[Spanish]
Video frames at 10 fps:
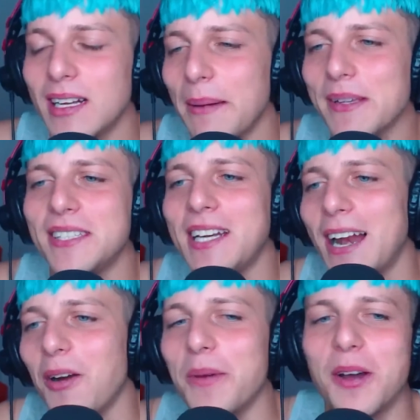Capaz se tiran
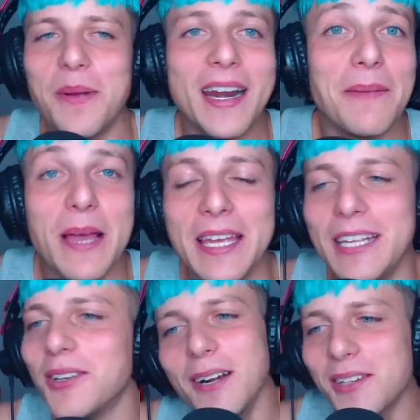algo medio más
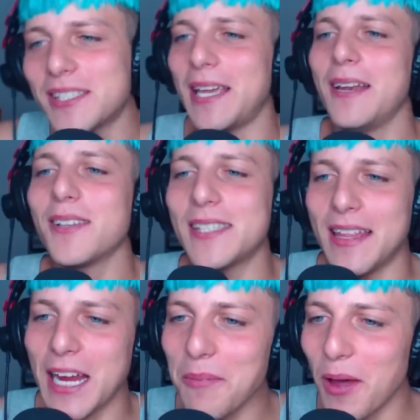rapeadito. No sé, no sé,
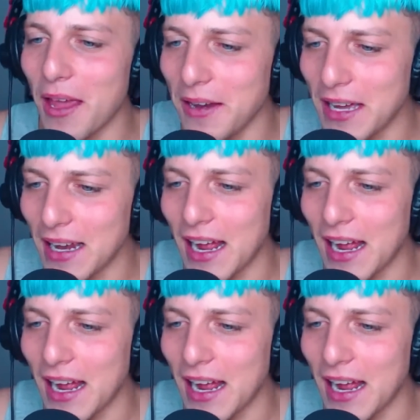dejemos de adivinar.